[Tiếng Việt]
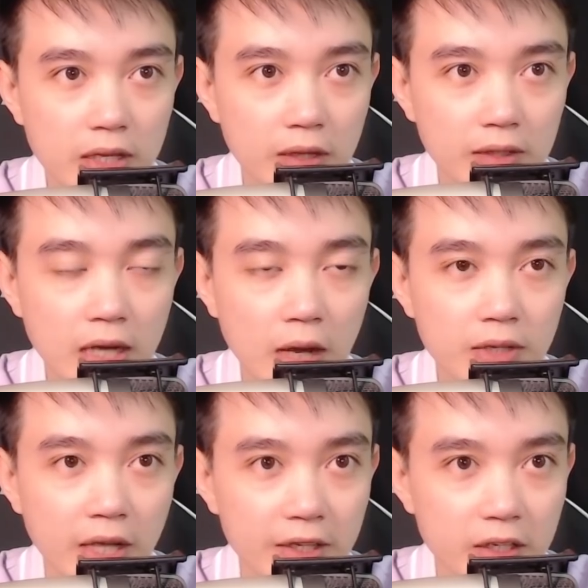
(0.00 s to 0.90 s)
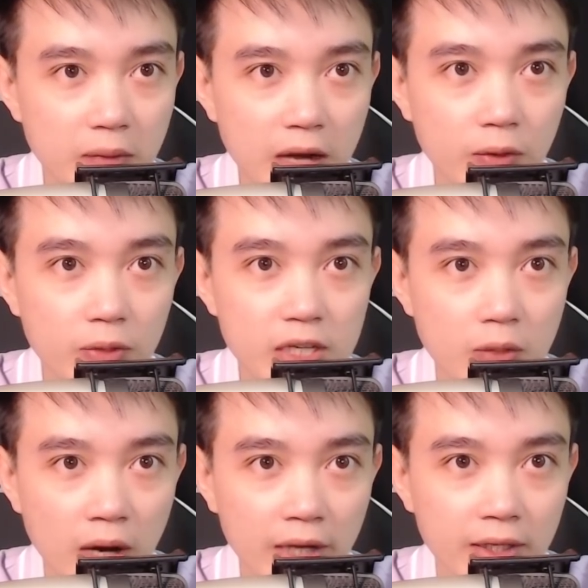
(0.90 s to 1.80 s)
giờ thấy lão chạy như ma đuổi ra
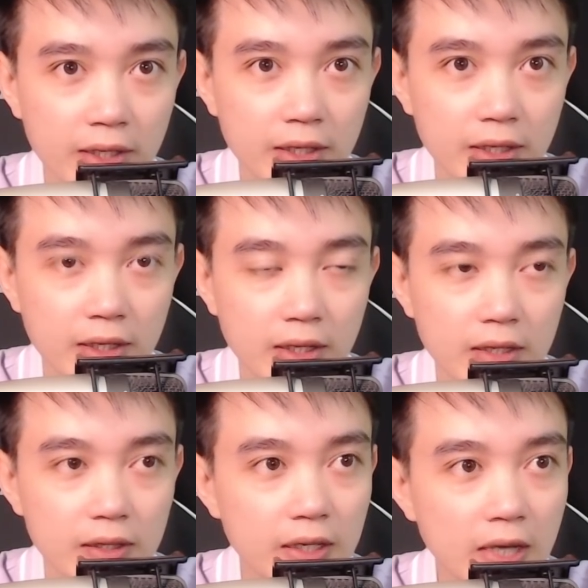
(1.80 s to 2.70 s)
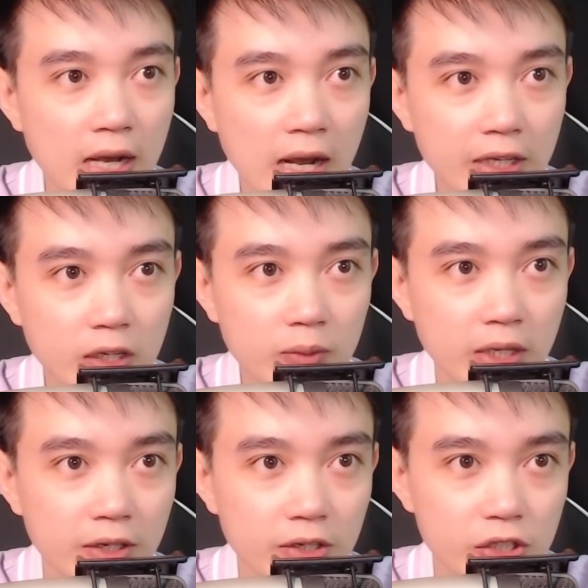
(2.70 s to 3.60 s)
ngoài thì cả hai không
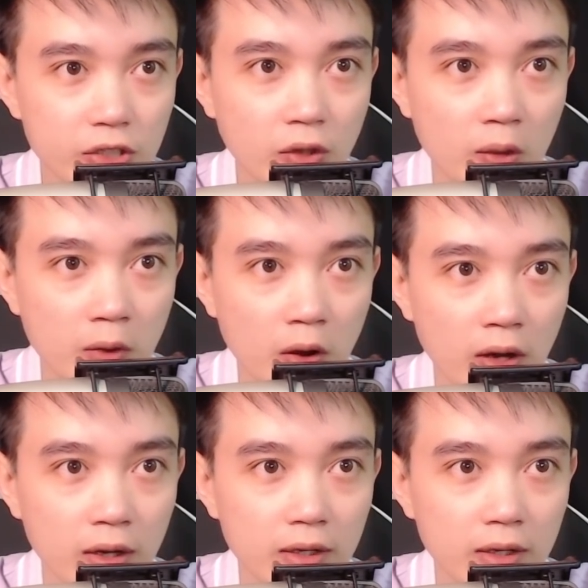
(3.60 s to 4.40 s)
nhịn được sự tò mò.